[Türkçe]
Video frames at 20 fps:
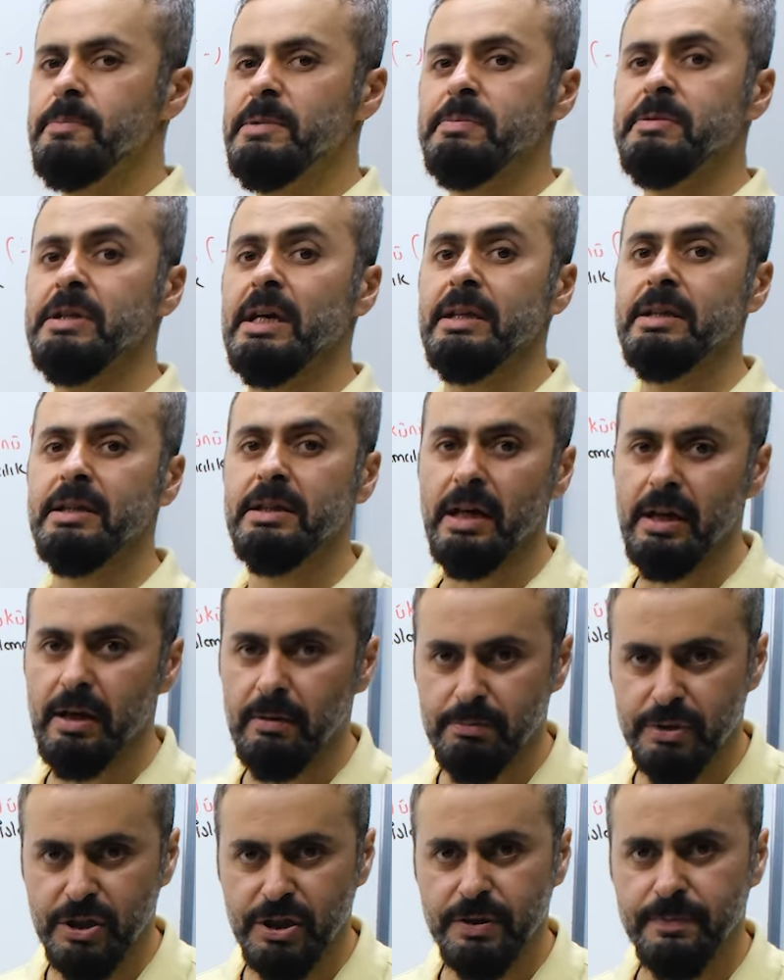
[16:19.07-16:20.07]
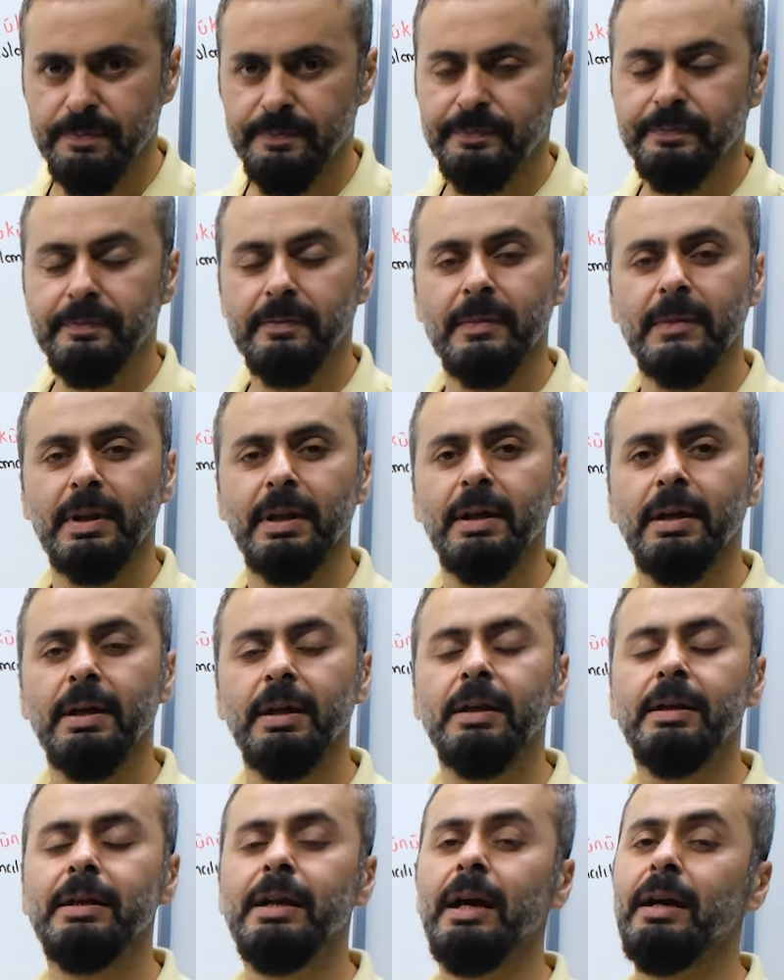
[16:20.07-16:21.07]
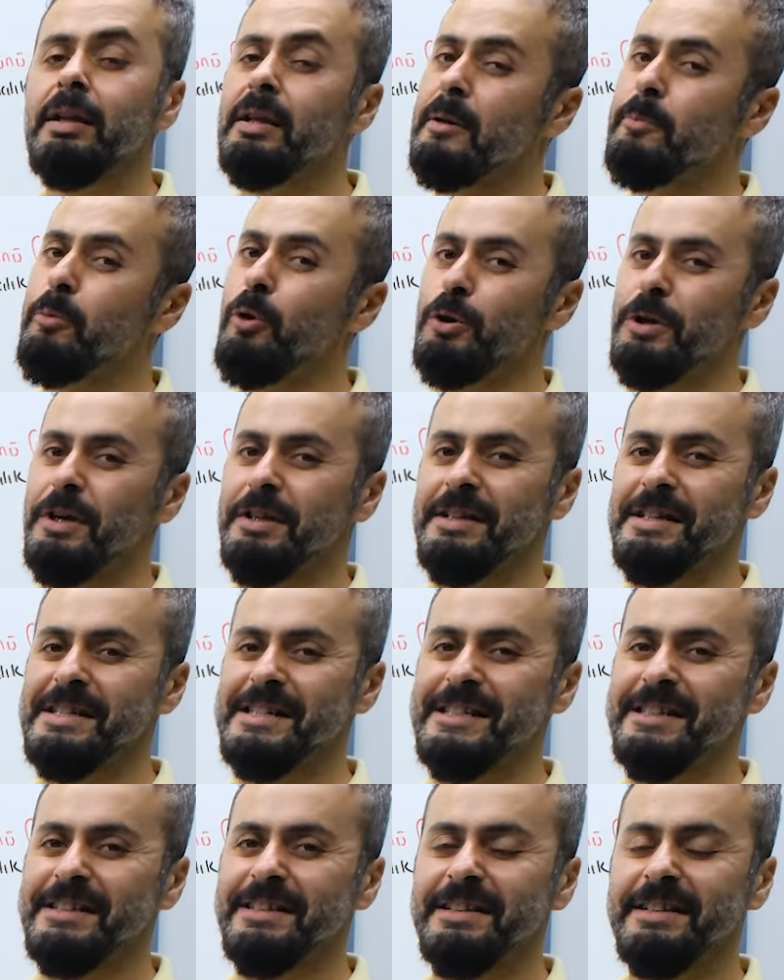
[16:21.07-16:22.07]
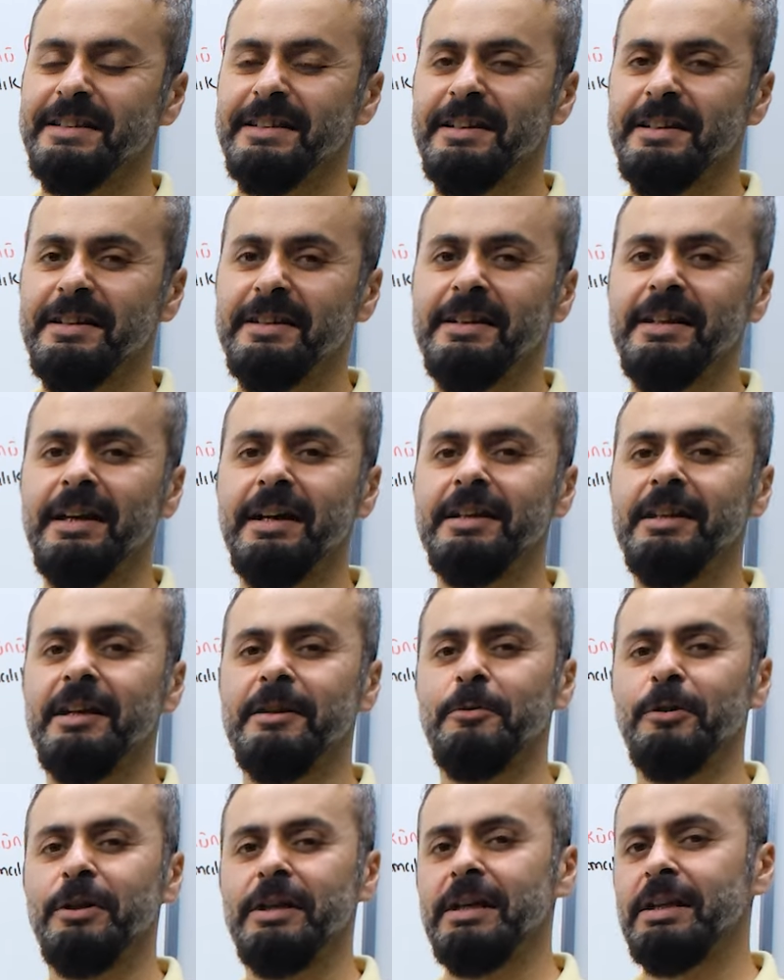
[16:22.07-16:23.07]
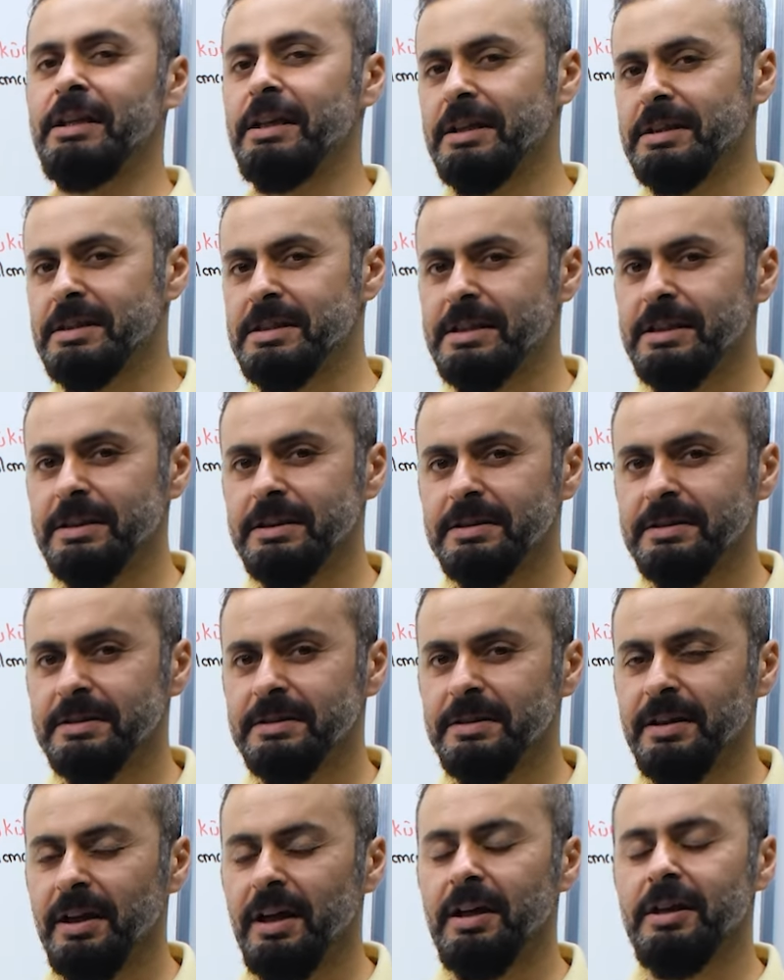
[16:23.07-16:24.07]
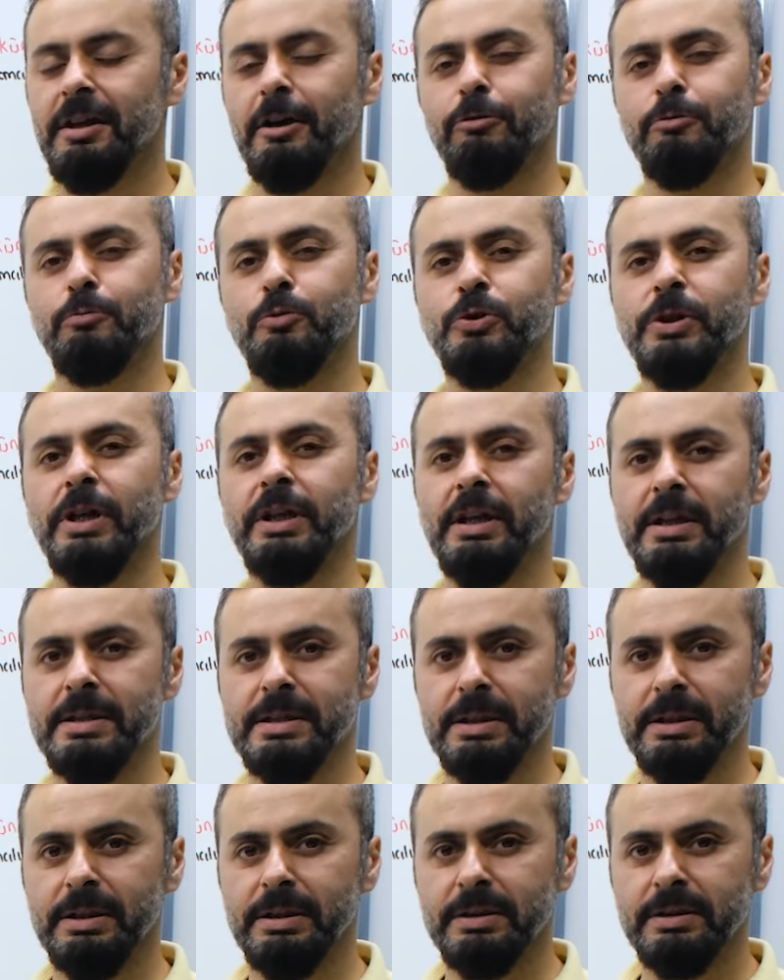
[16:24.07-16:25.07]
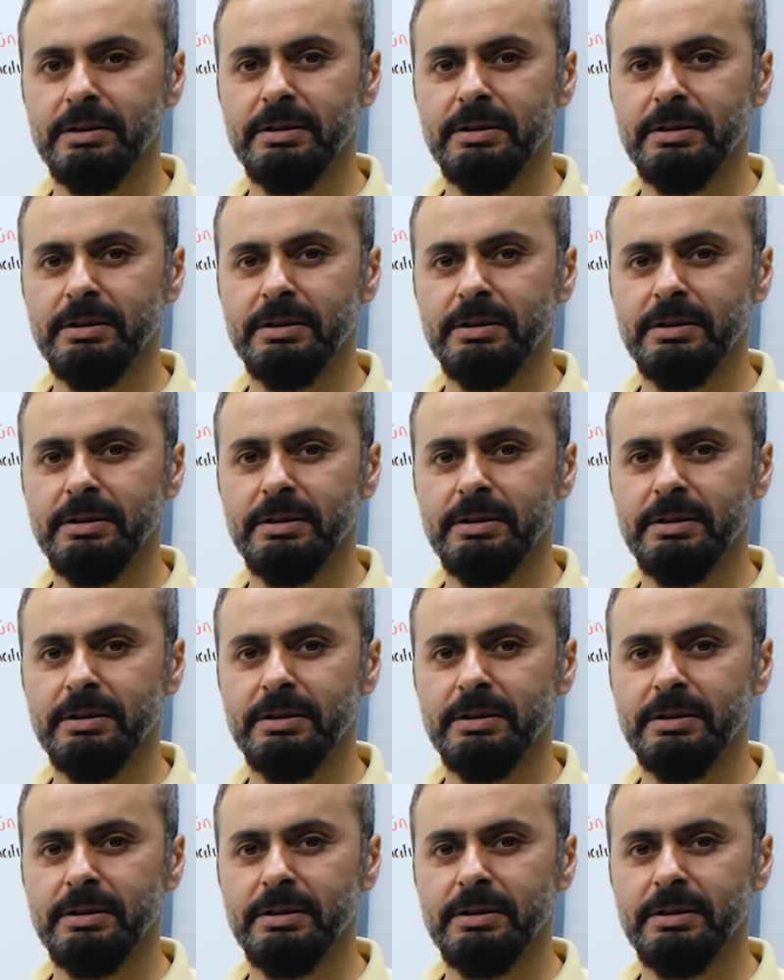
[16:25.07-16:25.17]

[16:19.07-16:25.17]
Bizimki Edirne yapmış. Ne kadar polyandasın. Ne kadar böyle iyi niyetlisin. Ah yavrum üzerler seni.